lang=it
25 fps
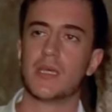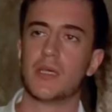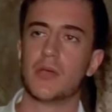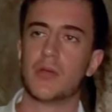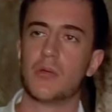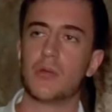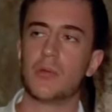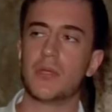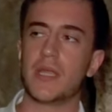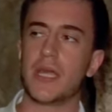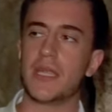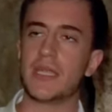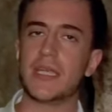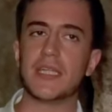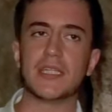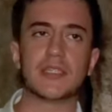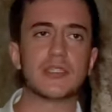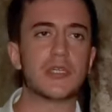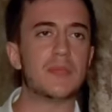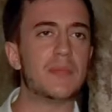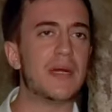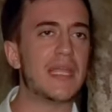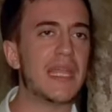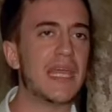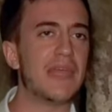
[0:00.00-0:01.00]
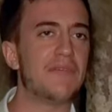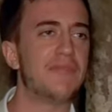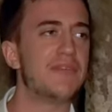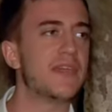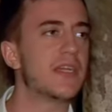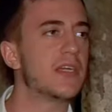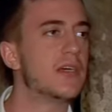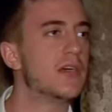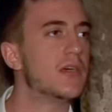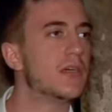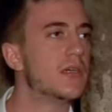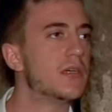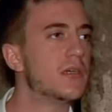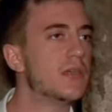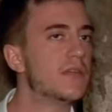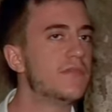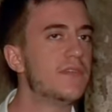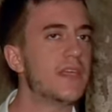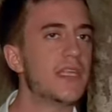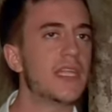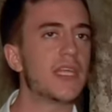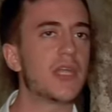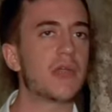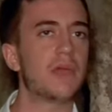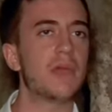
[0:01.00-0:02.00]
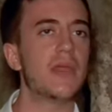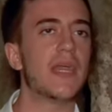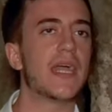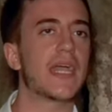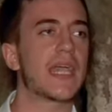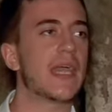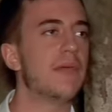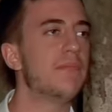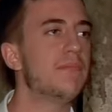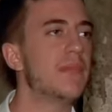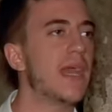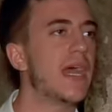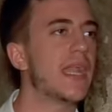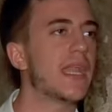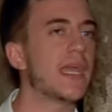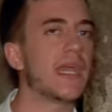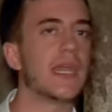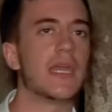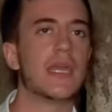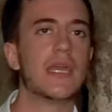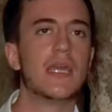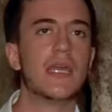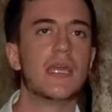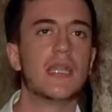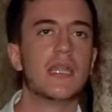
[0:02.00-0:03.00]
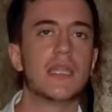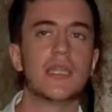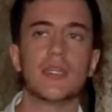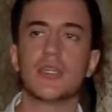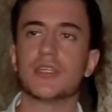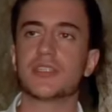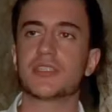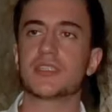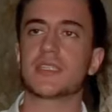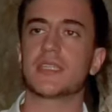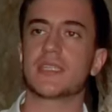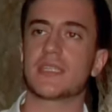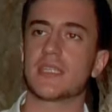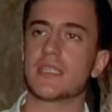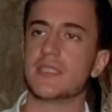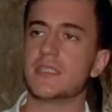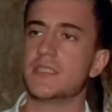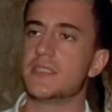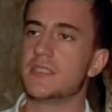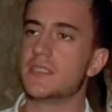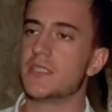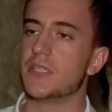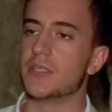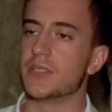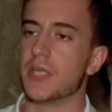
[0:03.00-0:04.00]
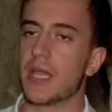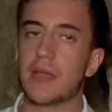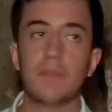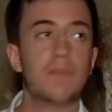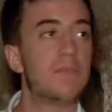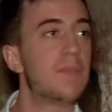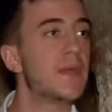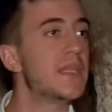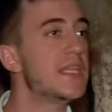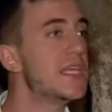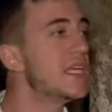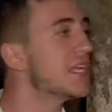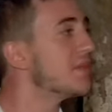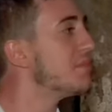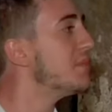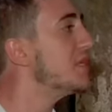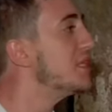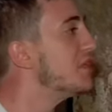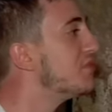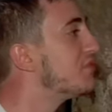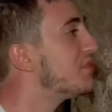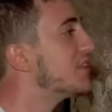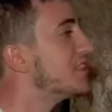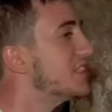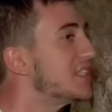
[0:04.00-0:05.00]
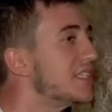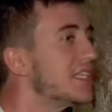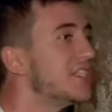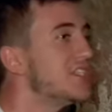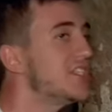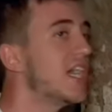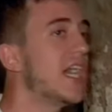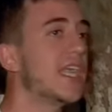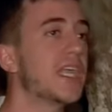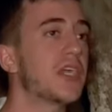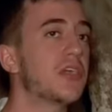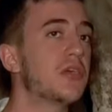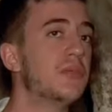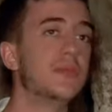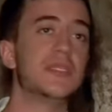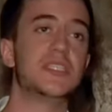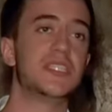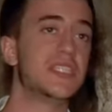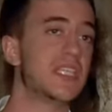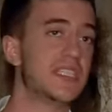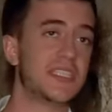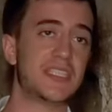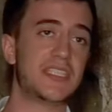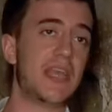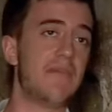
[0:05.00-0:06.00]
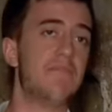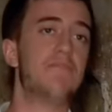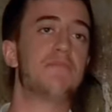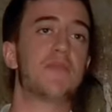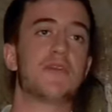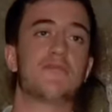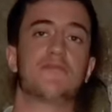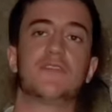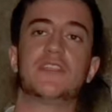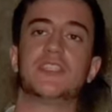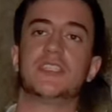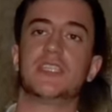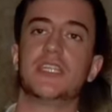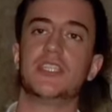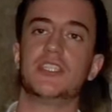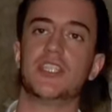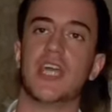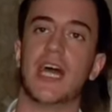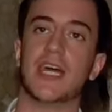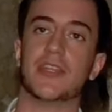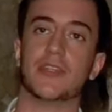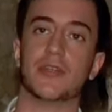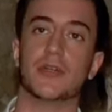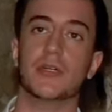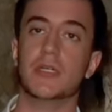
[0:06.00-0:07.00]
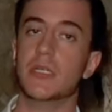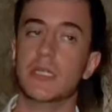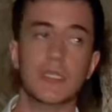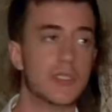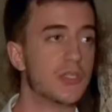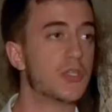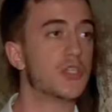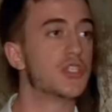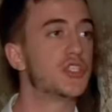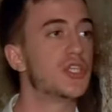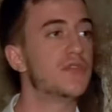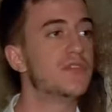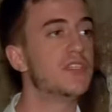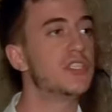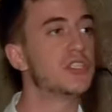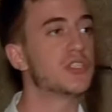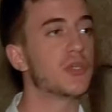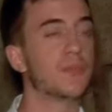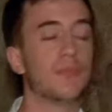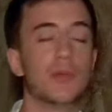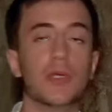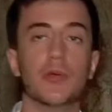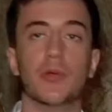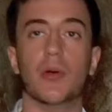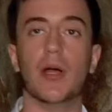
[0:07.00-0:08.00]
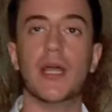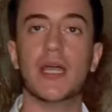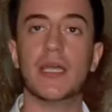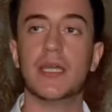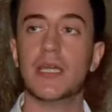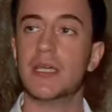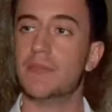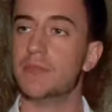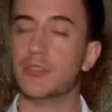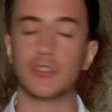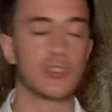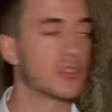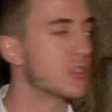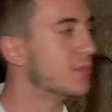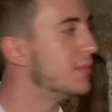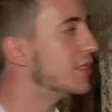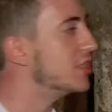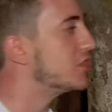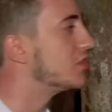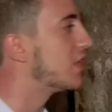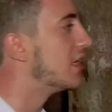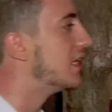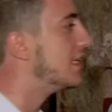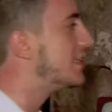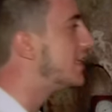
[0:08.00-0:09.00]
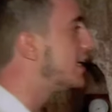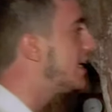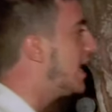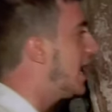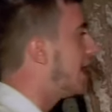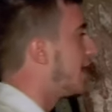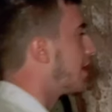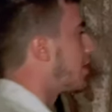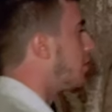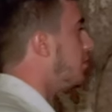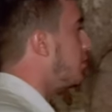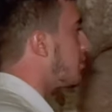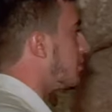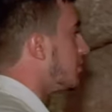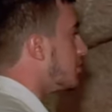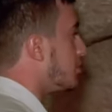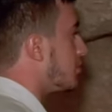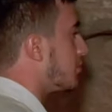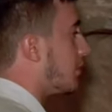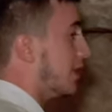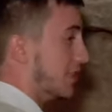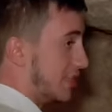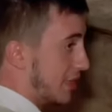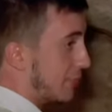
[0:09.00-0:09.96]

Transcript: Un nanetto malefico viene qui a cambiare le nostre tradizioni, a impedirmi di festeggiare come si è sempre festeggiato. Non ci ho visto più, eh? Mi sono messo a litigare con questo qua.